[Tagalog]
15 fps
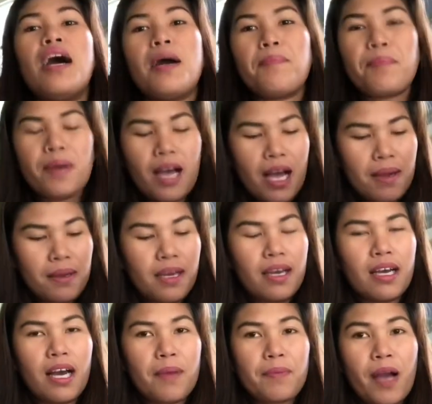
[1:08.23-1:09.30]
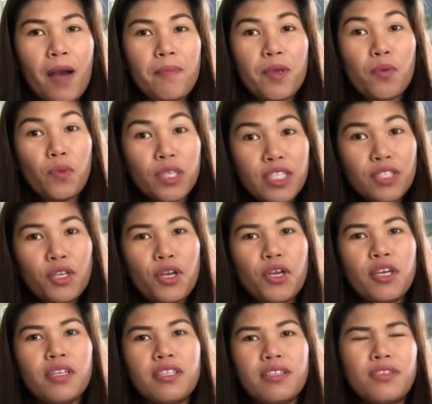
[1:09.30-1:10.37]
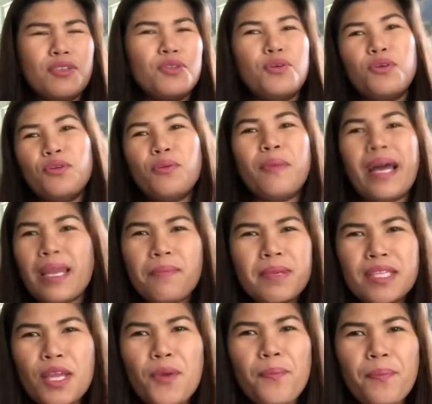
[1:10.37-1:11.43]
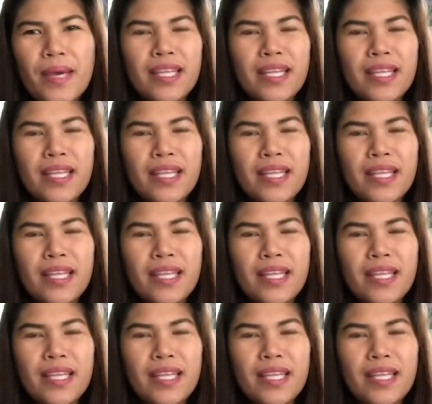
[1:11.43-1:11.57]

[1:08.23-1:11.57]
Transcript: upco uh, upcoming winter, you know, lumalamig na yung